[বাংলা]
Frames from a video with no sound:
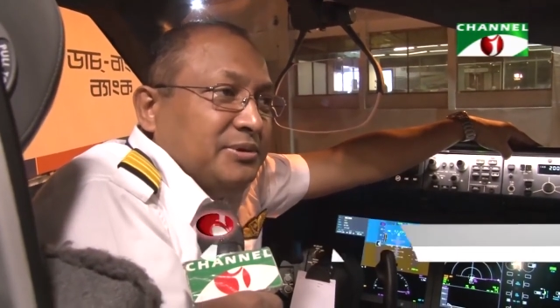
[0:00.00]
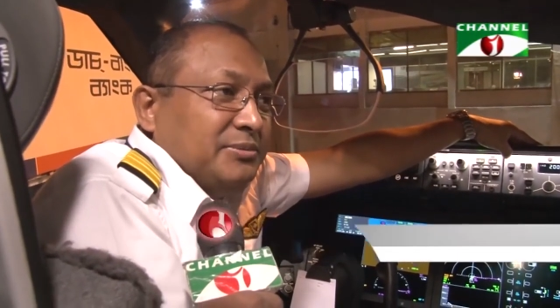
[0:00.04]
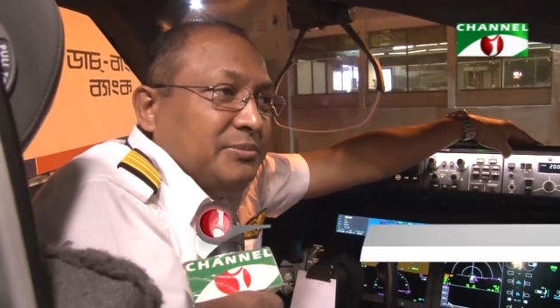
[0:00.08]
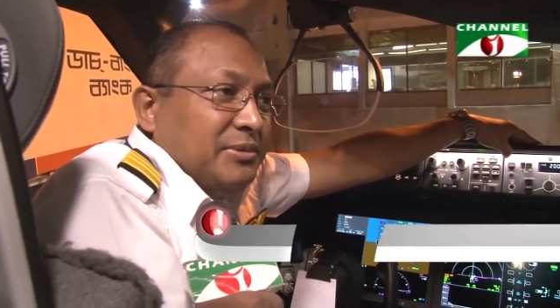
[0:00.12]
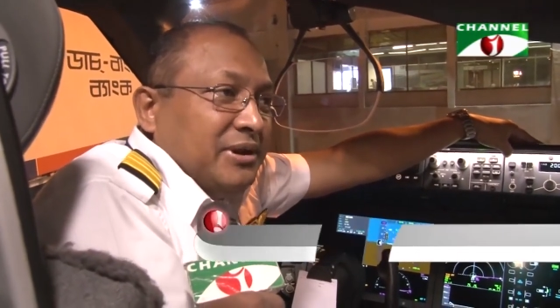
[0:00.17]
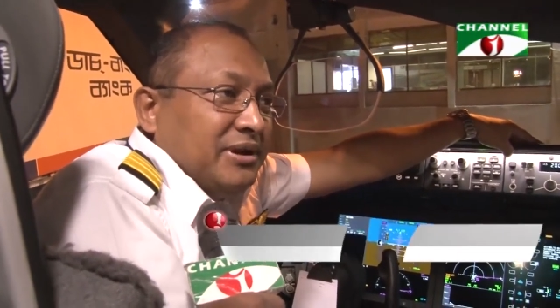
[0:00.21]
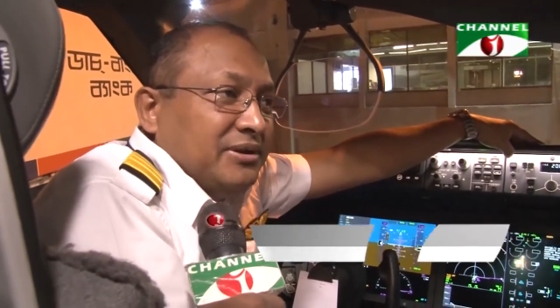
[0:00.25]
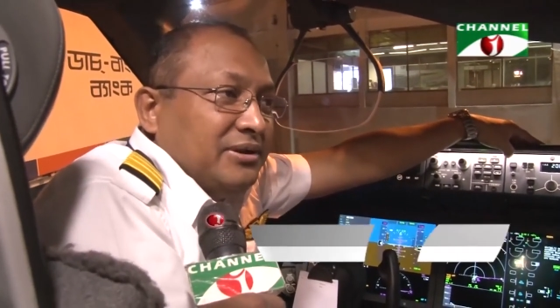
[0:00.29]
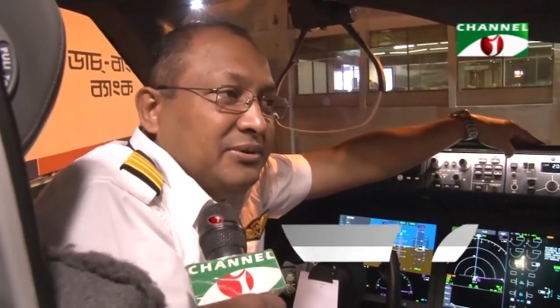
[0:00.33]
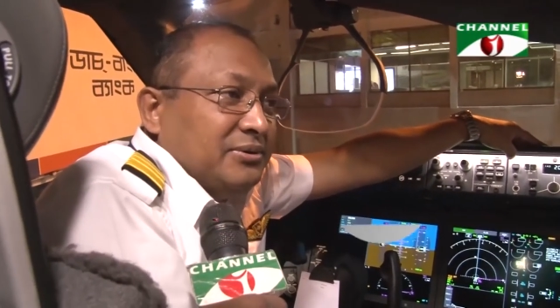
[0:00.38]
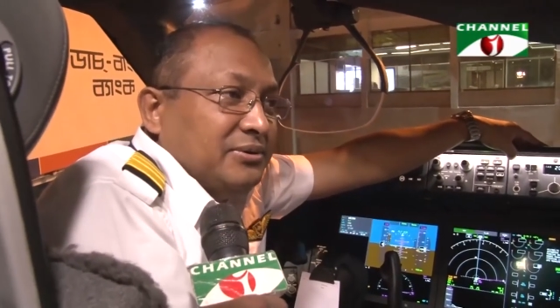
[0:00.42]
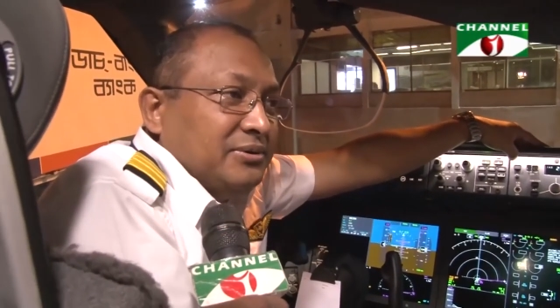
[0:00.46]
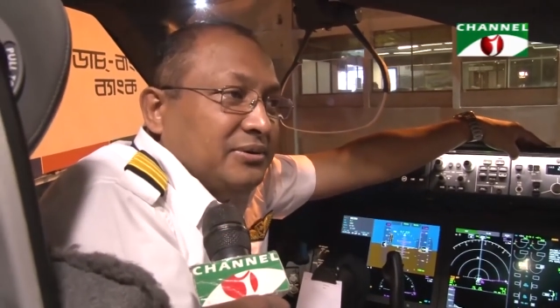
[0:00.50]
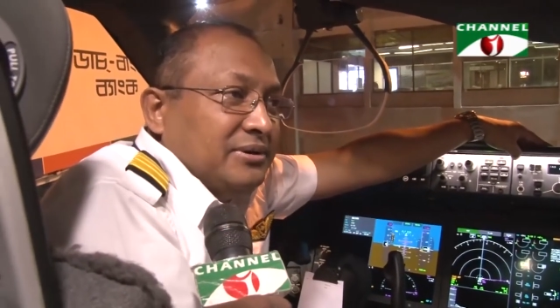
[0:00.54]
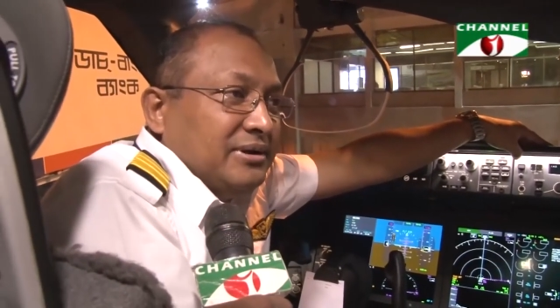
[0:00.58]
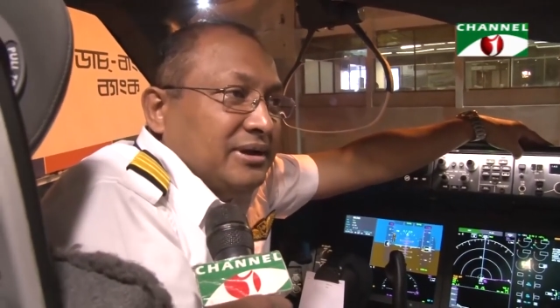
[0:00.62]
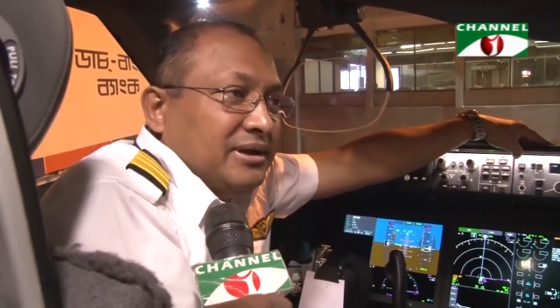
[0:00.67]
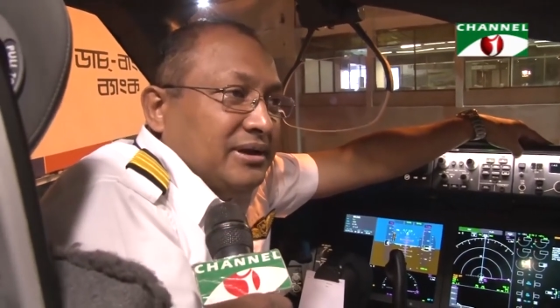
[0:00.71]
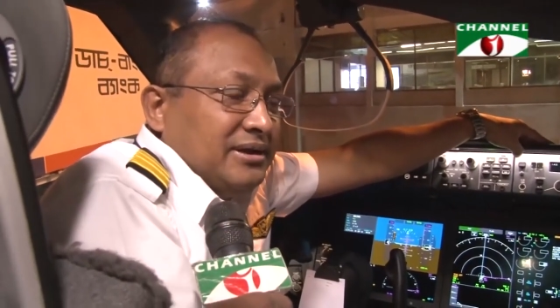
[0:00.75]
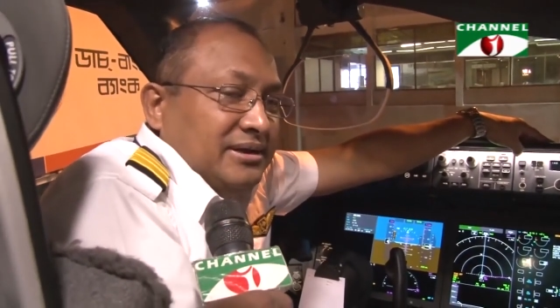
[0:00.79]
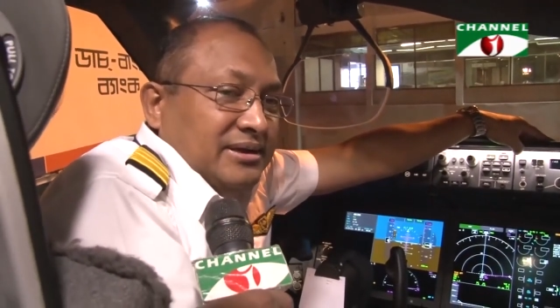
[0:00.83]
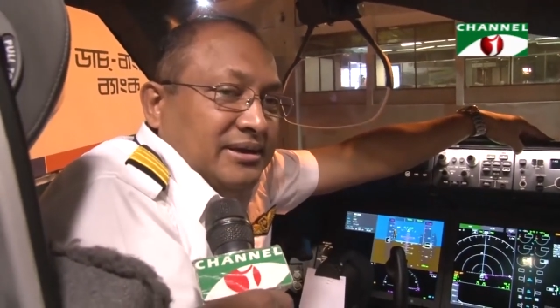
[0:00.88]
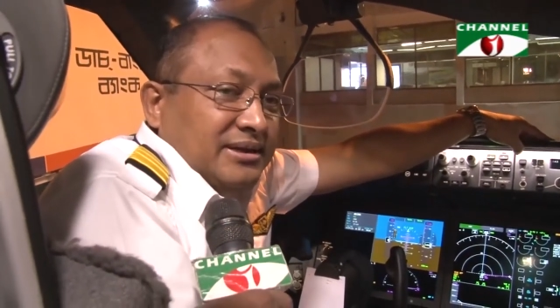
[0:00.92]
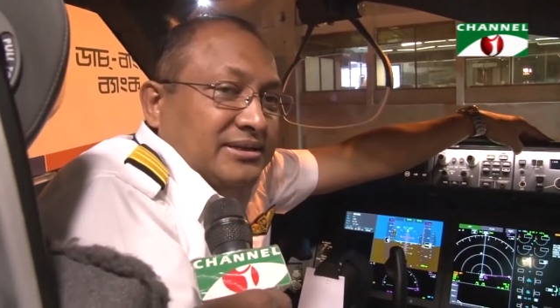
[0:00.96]
বিমানও
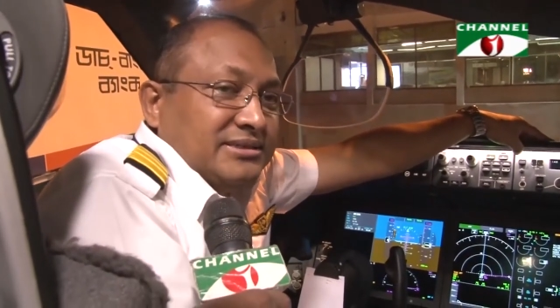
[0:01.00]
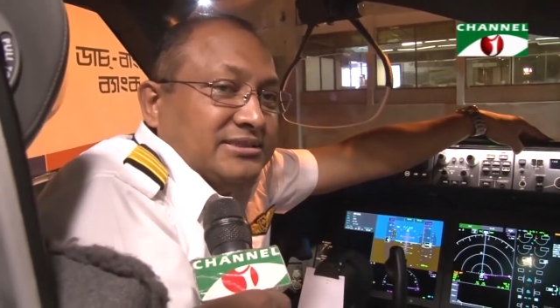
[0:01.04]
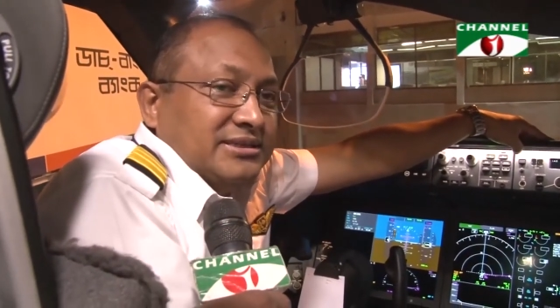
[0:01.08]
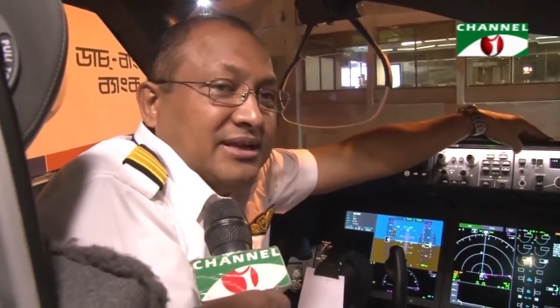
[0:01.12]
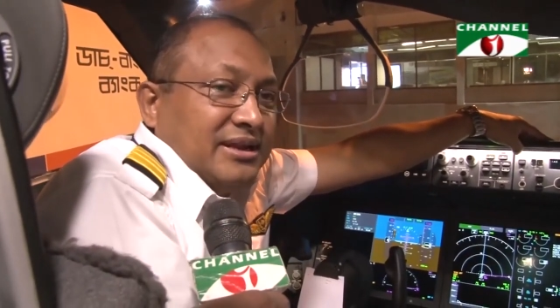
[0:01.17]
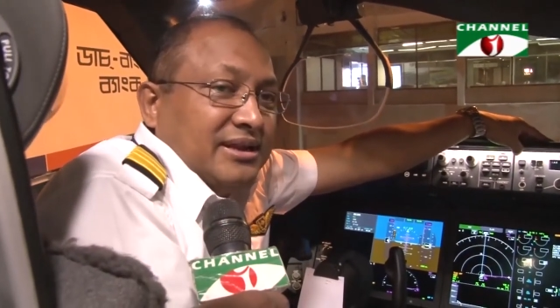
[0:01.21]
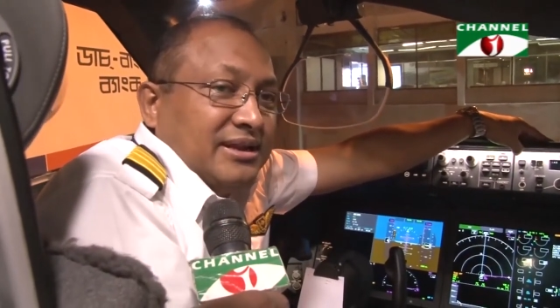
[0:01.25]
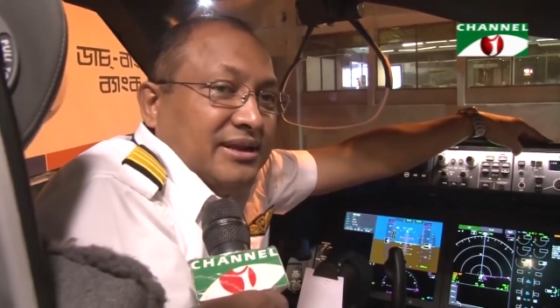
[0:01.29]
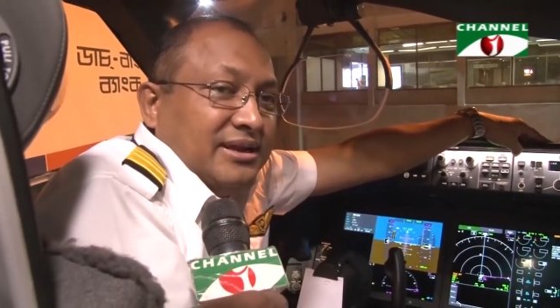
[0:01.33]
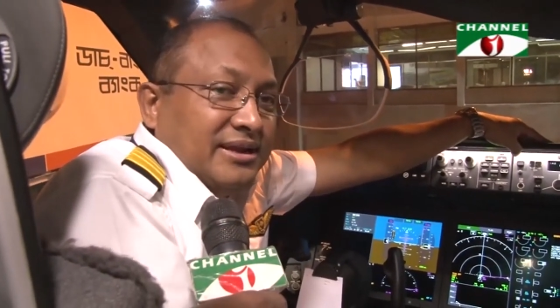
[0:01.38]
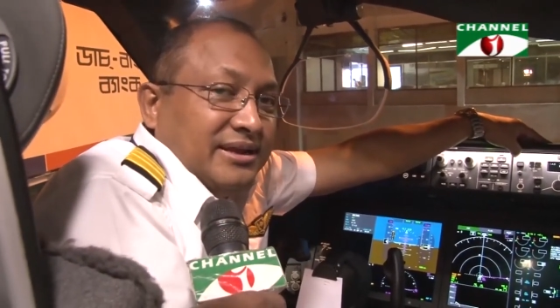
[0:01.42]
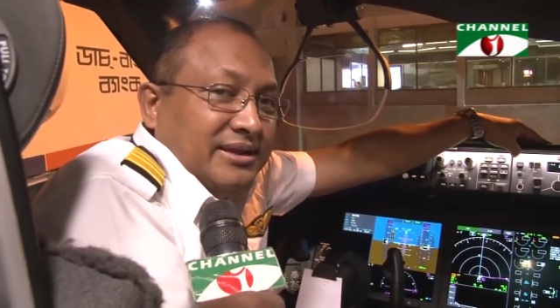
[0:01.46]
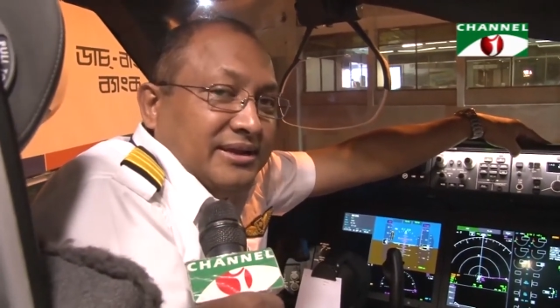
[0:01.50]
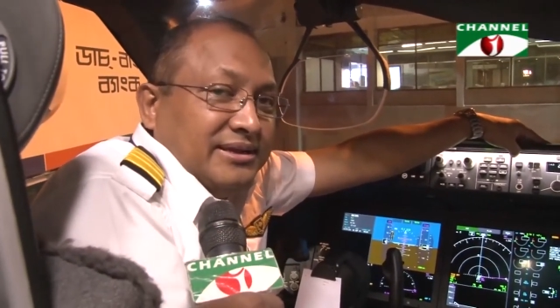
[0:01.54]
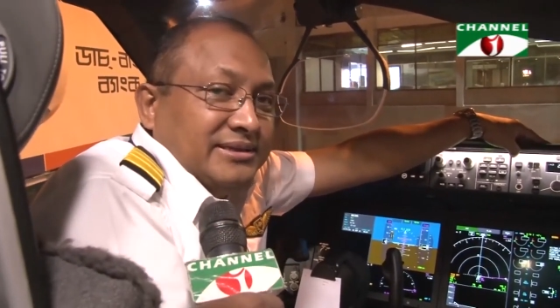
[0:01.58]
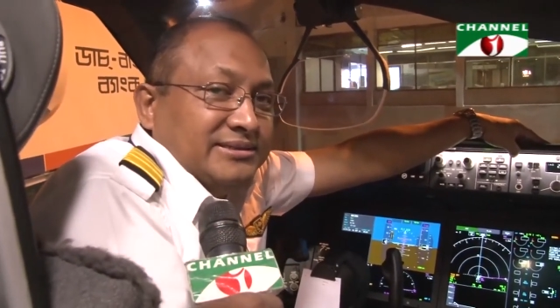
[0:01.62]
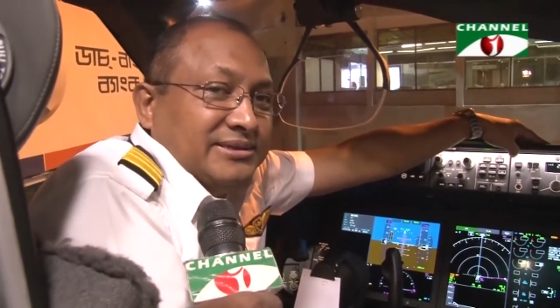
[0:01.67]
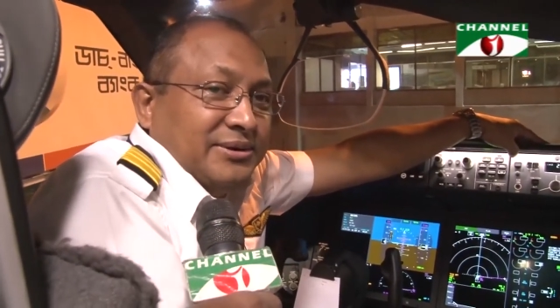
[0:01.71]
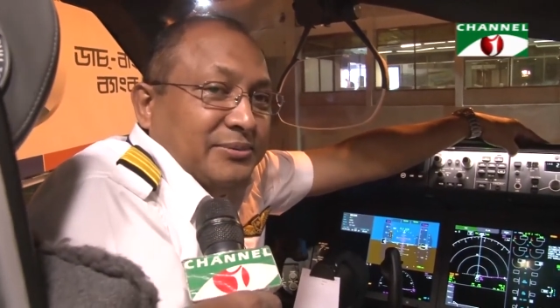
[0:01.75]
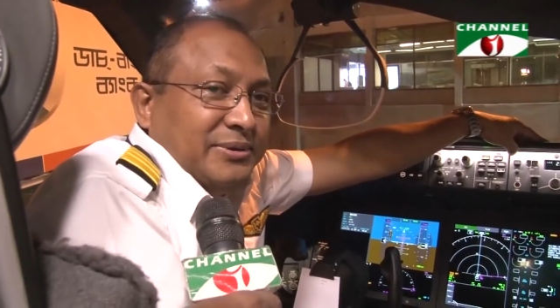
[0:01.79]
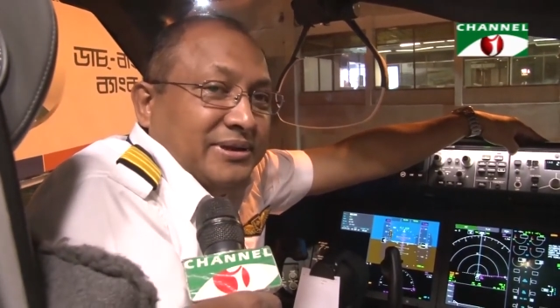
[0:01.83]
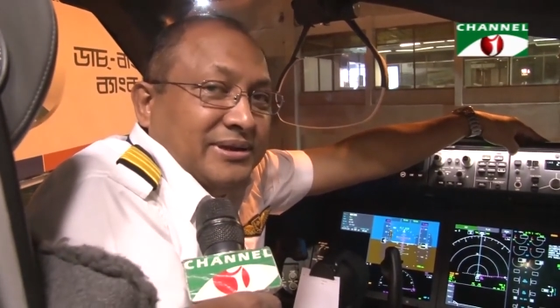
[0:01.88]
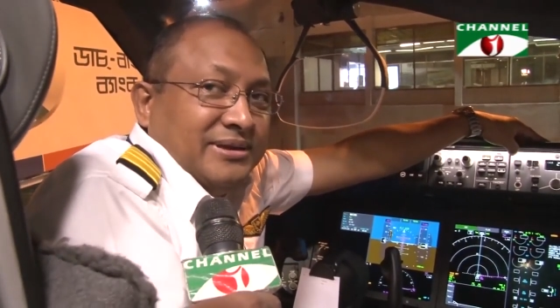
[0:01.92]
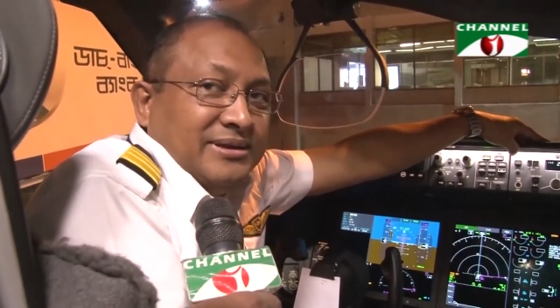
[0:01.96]
ইনশাল্লাহ এগিয়ে
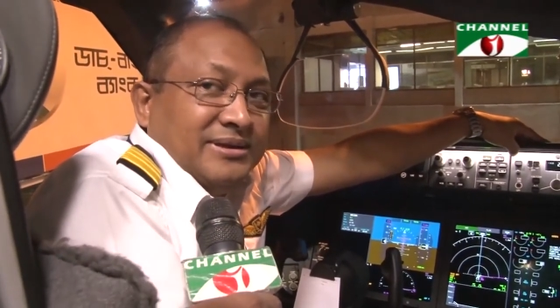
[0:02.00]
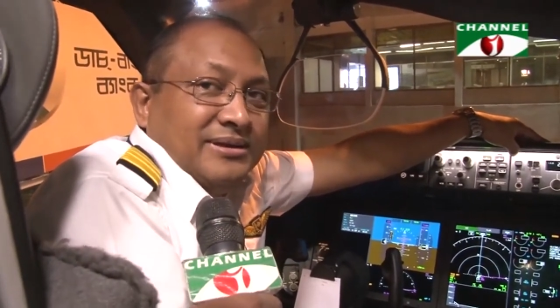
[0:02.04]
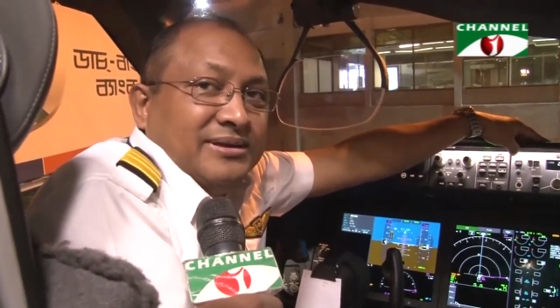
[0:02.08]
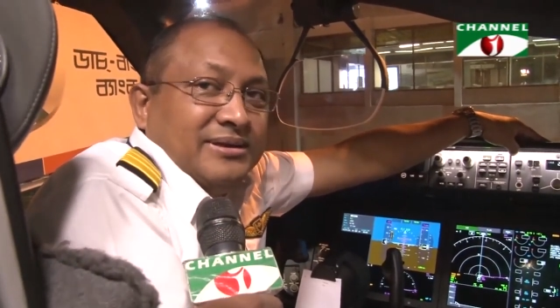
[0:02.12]
যাবে